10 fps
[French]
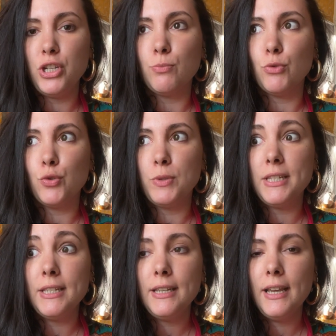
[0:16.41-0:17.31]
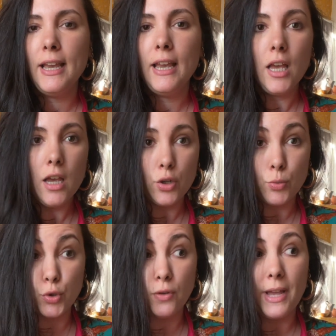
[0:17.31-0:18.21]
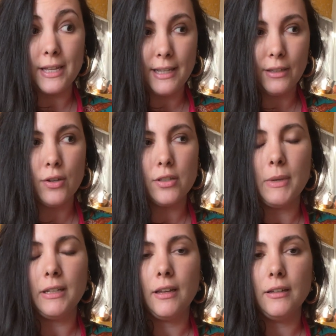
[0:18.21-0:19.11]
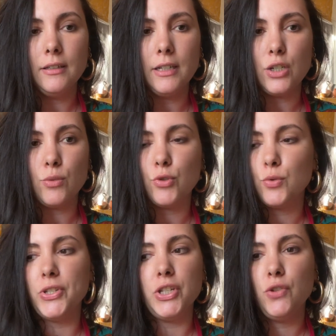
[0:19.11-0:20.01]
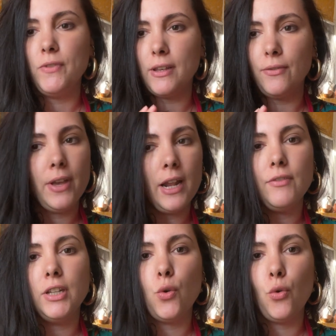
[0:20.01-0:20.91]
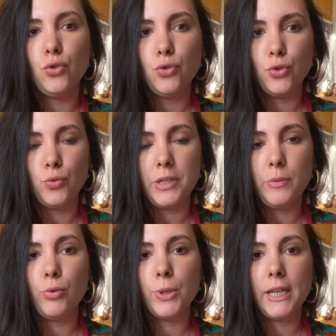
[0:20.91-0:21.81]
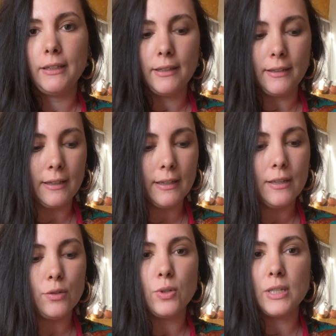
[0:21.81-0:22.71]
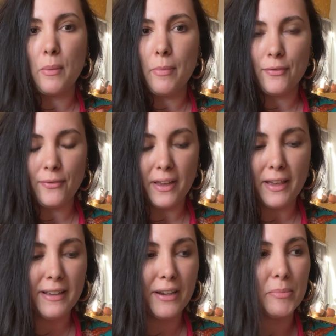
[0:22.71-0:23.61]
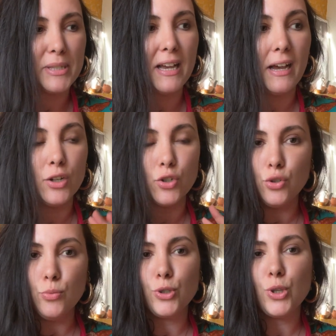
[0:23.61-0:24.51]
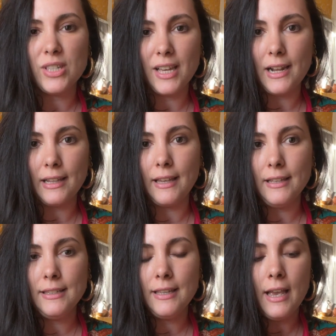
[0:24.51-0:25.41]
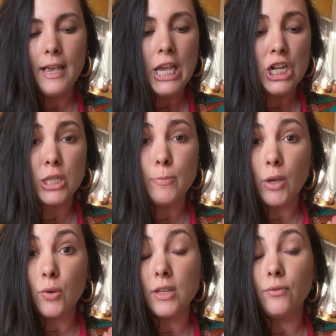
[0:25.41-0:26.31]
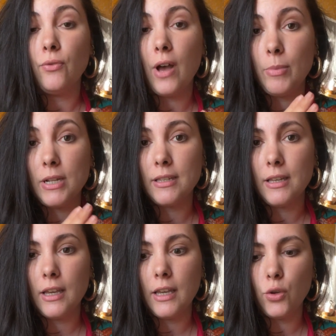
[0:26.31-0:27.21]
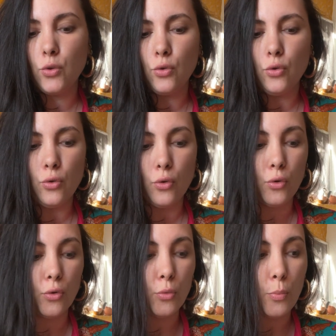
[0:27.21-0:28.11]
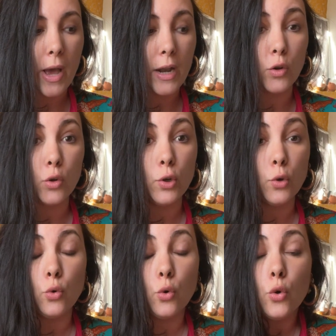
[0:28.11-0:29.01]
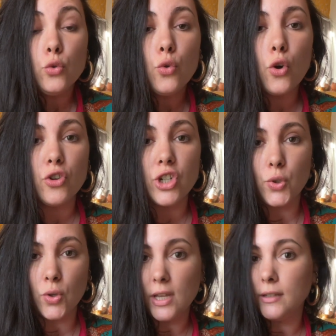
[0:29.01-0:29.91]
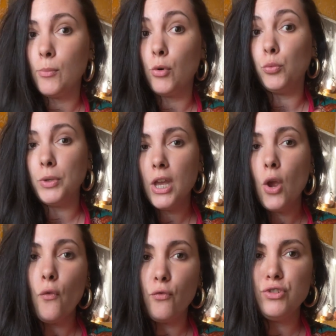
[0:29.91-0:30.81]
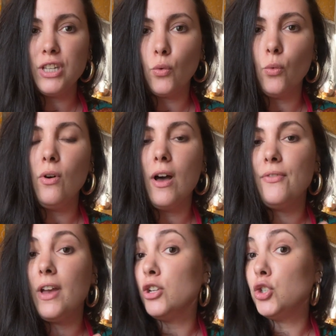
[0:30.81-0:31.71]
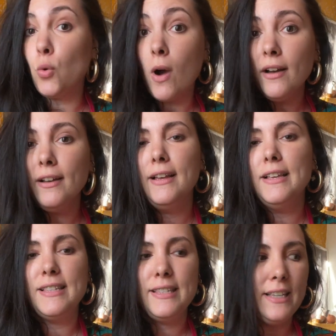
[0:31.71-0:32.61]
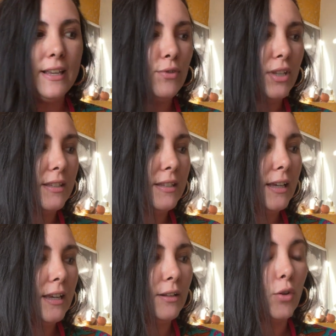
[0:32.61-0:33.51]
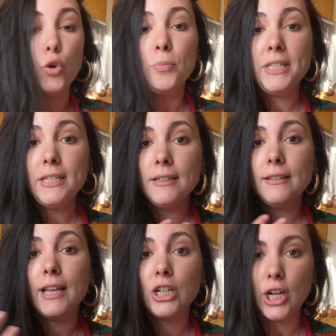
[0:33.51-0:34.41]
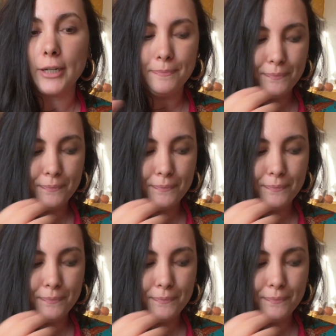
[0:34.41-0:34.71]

Je me suis dit je me suis levée à 7h ce matin et je me suis dit je vais faire la vidéo aujourd'hui pour cet été, ce sera parfait, comme ça je me sors ça de la tête. J'espère que ça vous fera plaisir et que euh, bah, le, retour que j'ai sur certains produits vous aideront à faire un choix si vous étiez dans l'optique d'achat.